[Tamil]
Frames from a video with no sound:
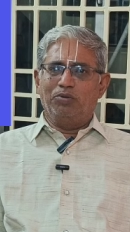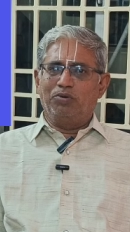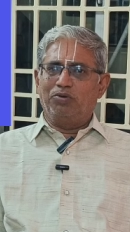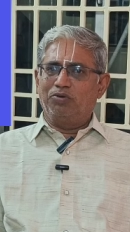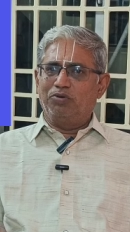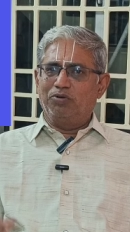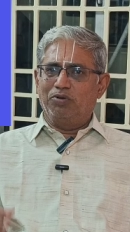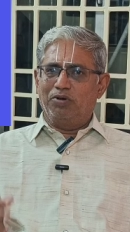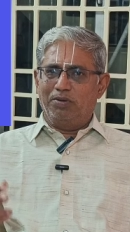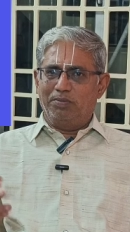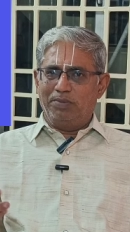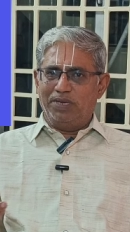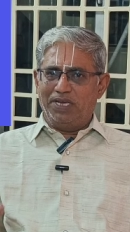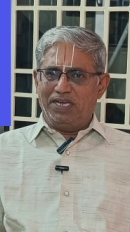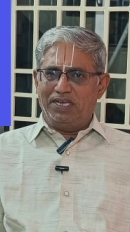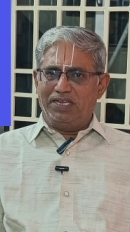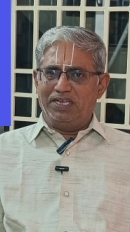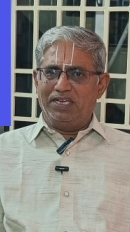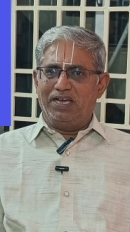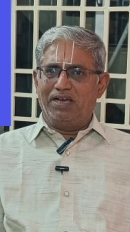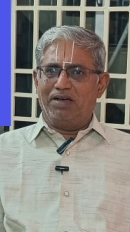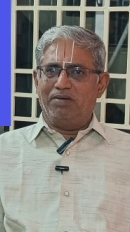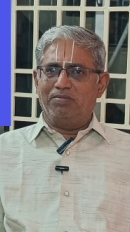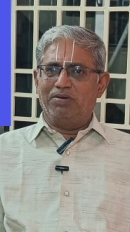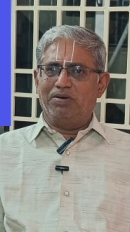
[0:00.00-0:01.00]

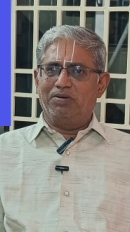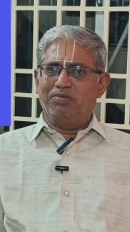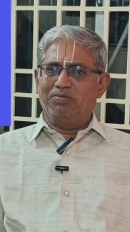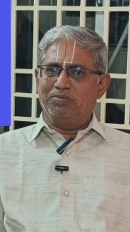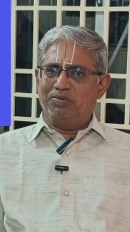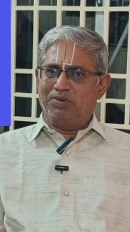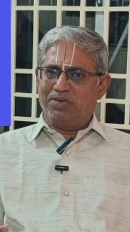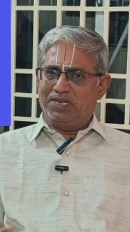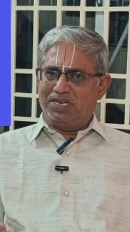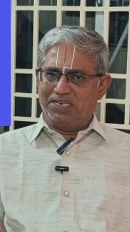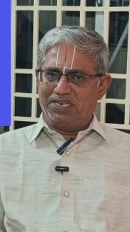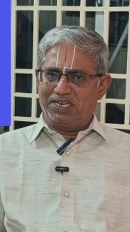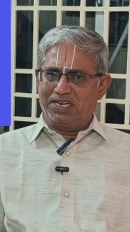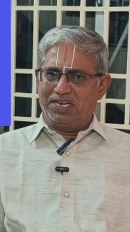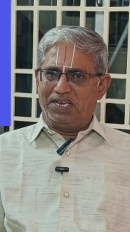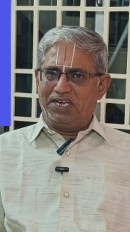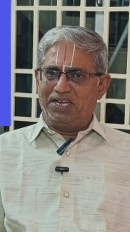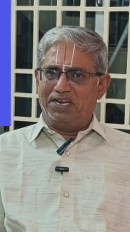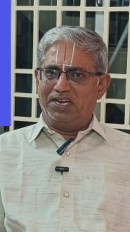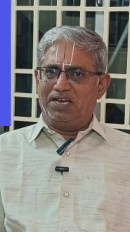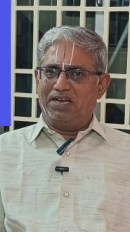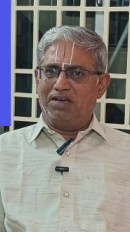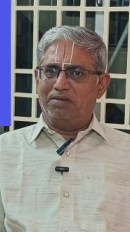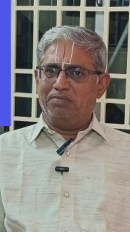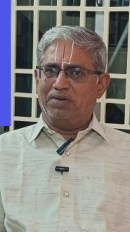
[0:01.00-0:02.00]
உற்றோமேயாவோம் உனக்கே
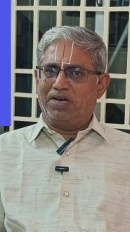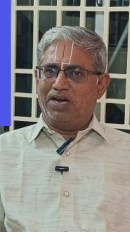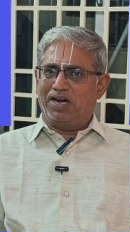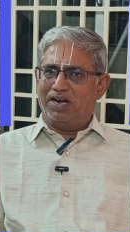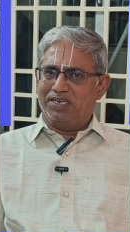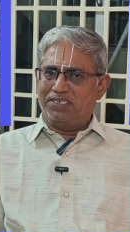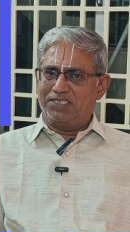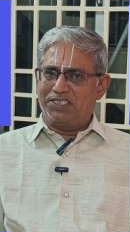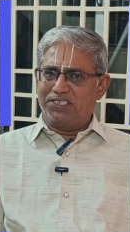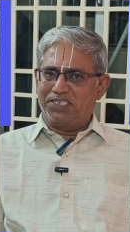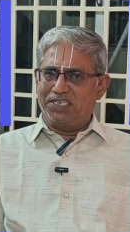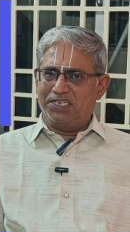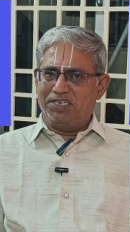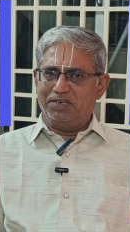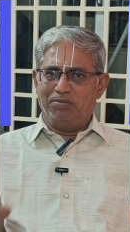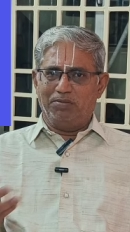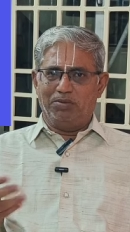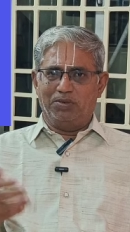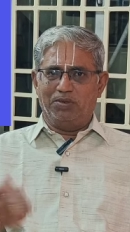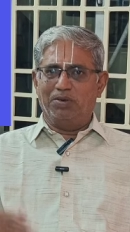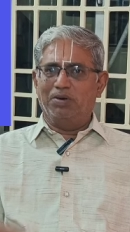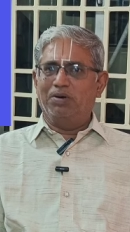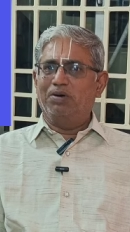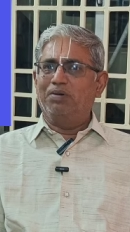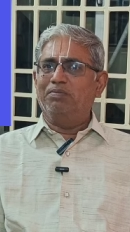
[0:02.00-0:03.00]
நாம்
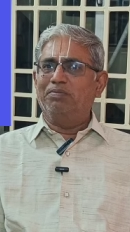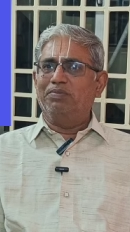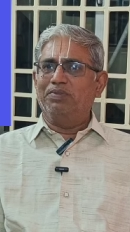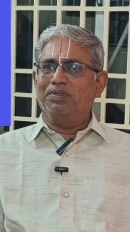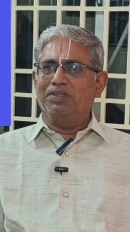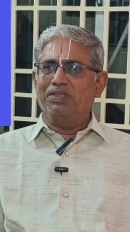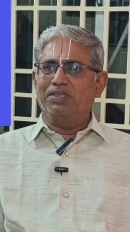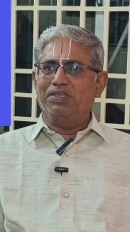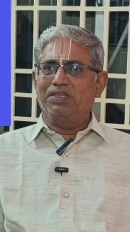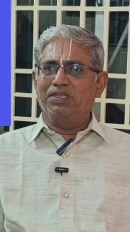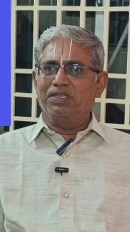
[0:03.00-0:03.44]
ஆட்செய்வோம்